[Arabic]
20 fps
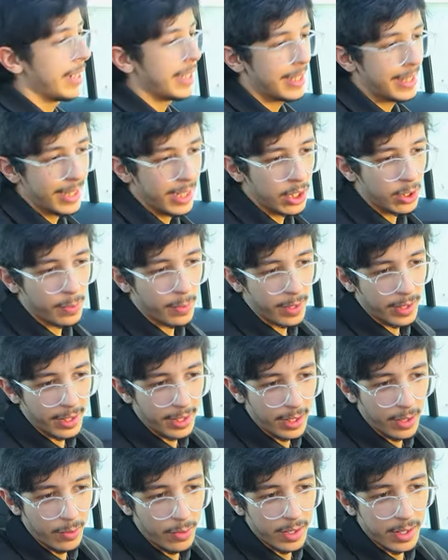لي سياج
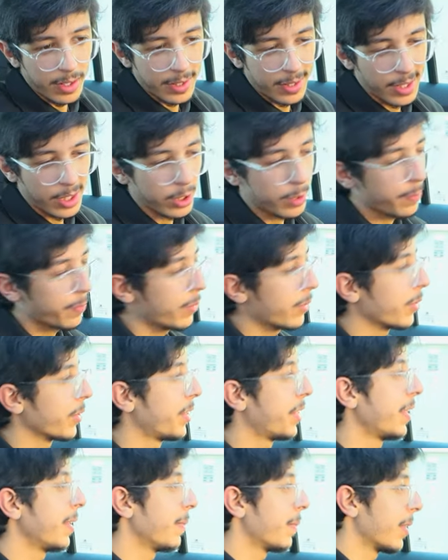باكي ولا سياج سبور
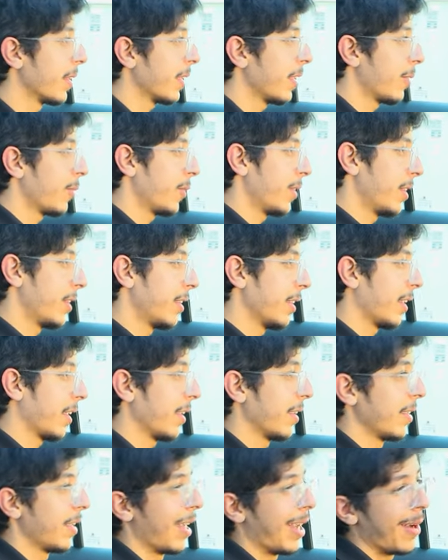ديما كيكون
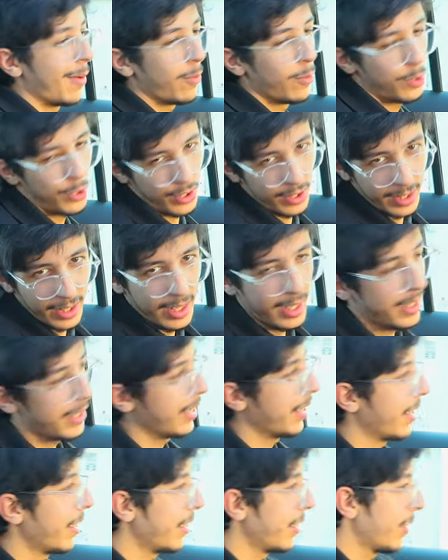عندك المشكل
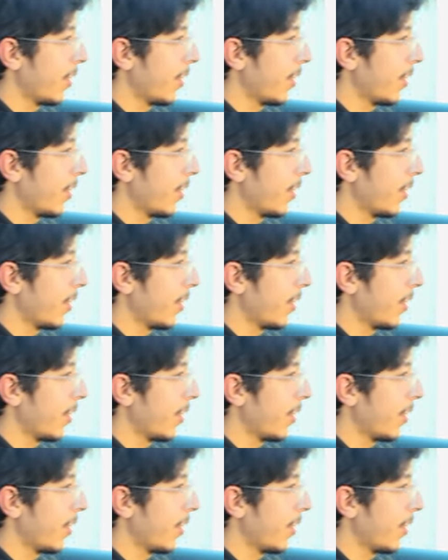ديال